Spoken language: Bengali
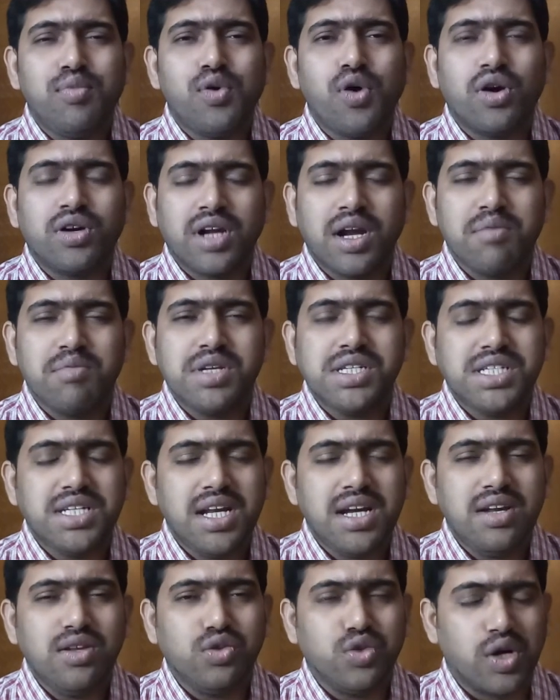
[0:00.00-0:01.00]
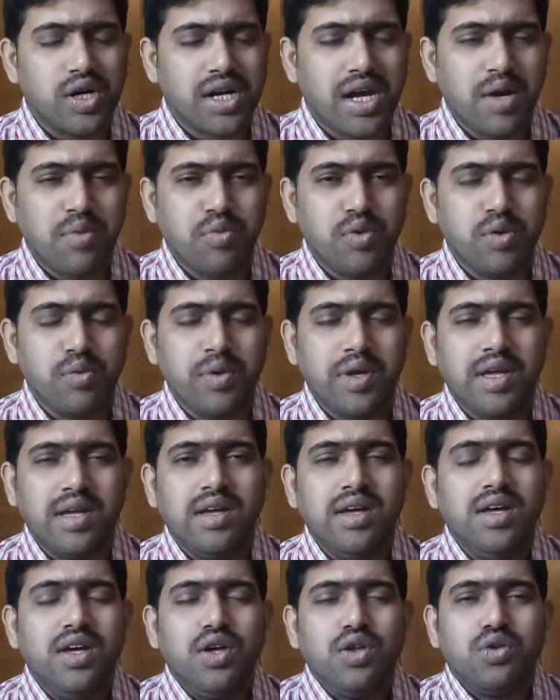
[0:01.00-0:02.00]
প্লটার মেশিনের দরকার পড়বে
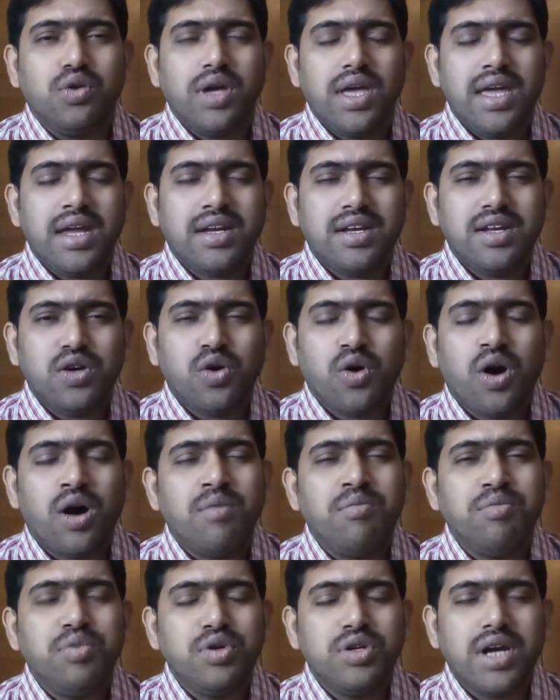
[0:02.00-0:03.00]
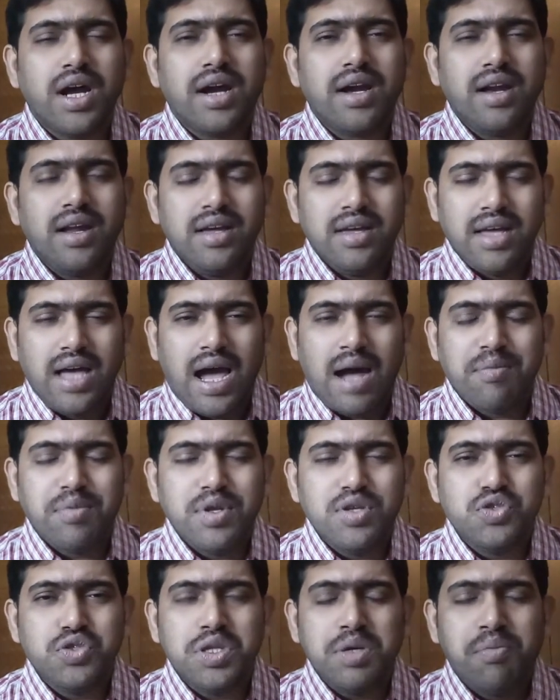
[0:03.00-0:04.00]
তো একটি কম্পিউটার আপনি
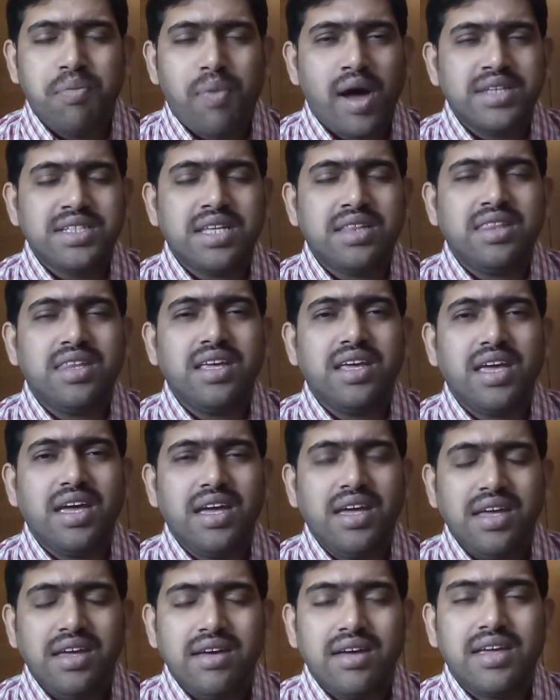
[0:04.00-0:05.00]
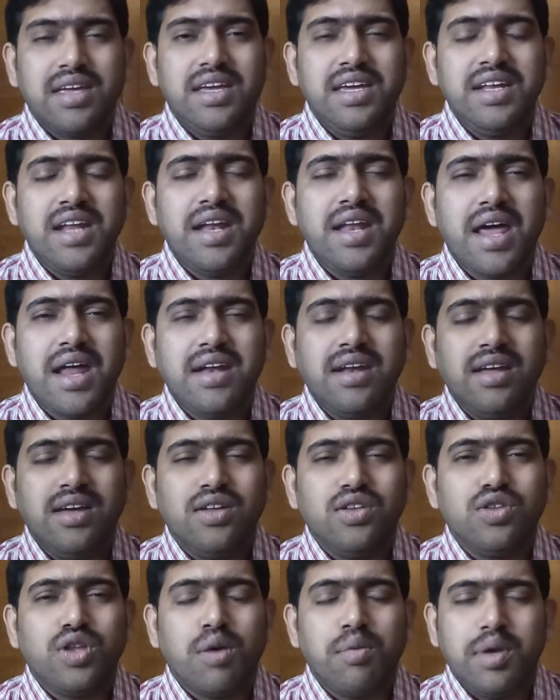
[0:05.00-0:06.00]
যদি বাজার থেকে কিনে নেন
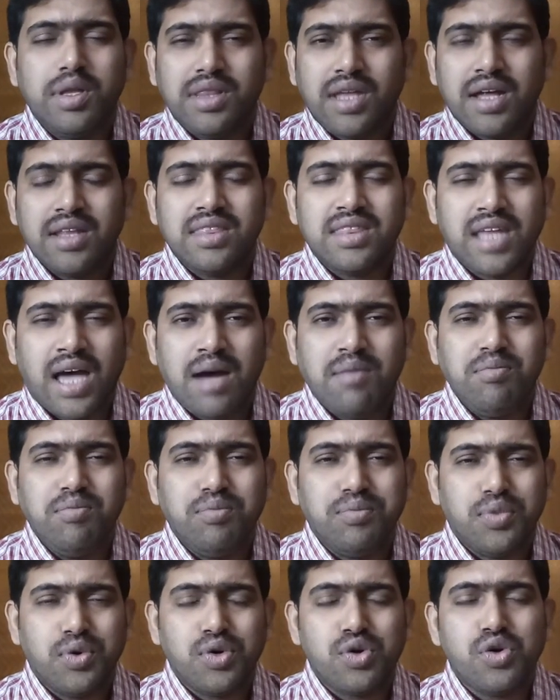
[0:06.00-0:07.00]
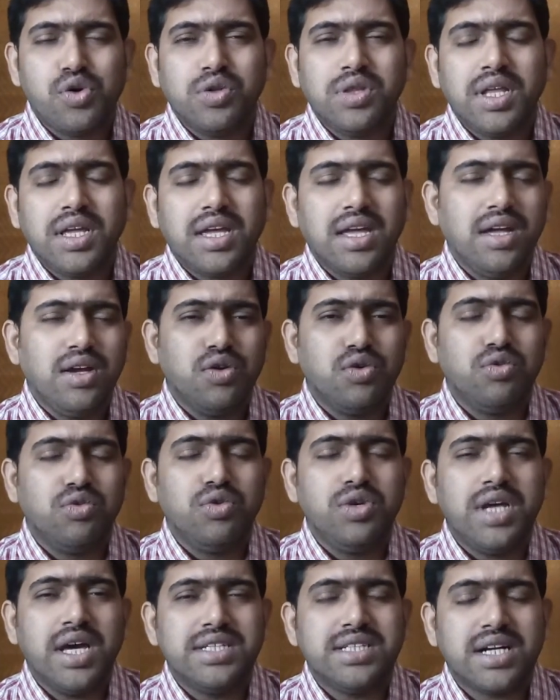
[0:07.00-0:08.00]
তবে তার দাম পনেরো থেকে
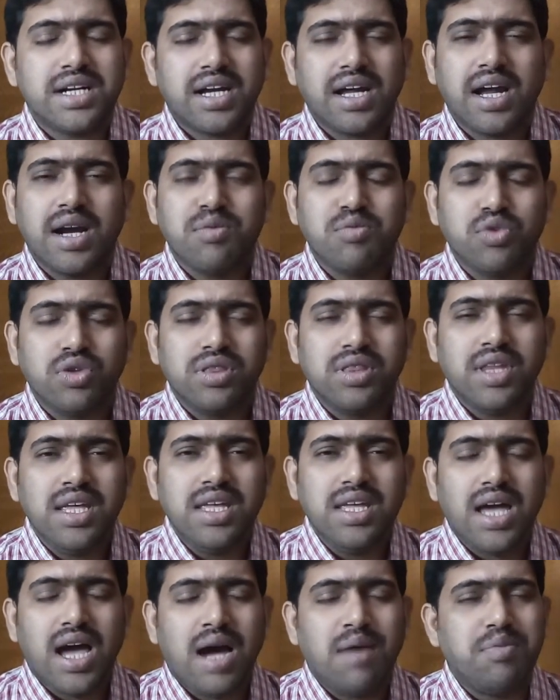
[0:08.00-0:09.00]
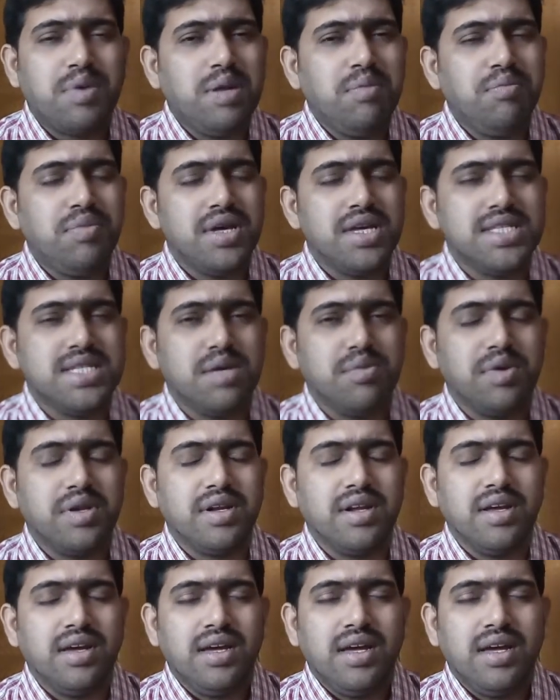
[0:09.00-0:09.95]
কুড়ি হাজার টাকার মধ্যেই আপনি পেয়ে যাবেন